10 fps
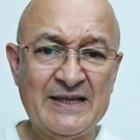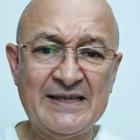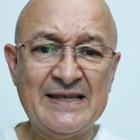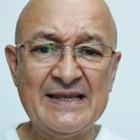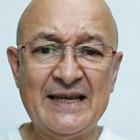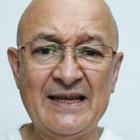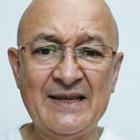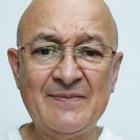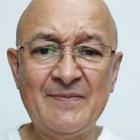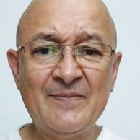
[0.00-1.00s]
Se vocês
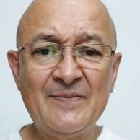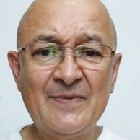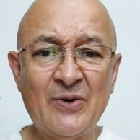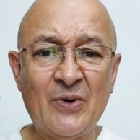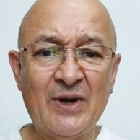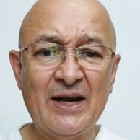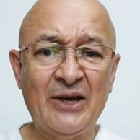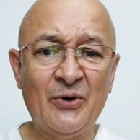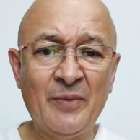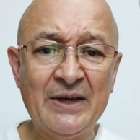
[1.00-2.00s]
quiserem colocar
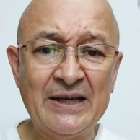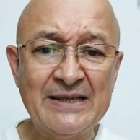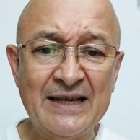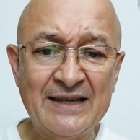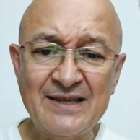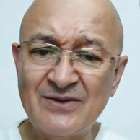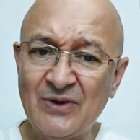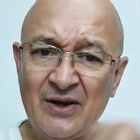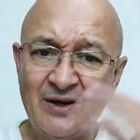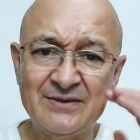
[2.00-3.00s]
nome nas técnicas, vocês
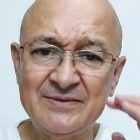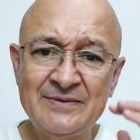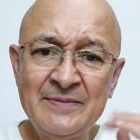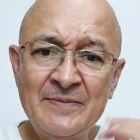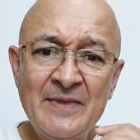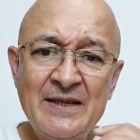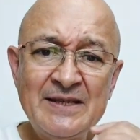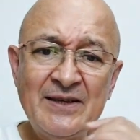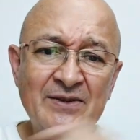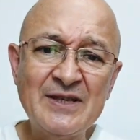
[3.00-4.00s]
colocam.
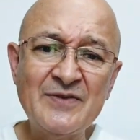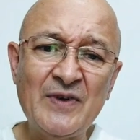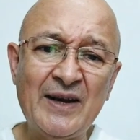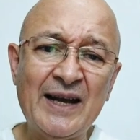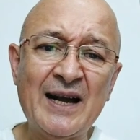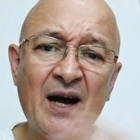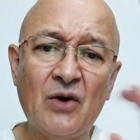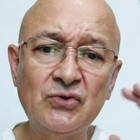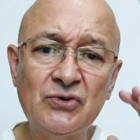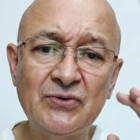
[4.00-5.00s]
Senão vocês falam é
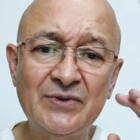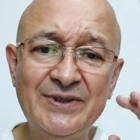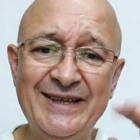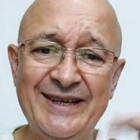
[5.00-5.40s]
calço.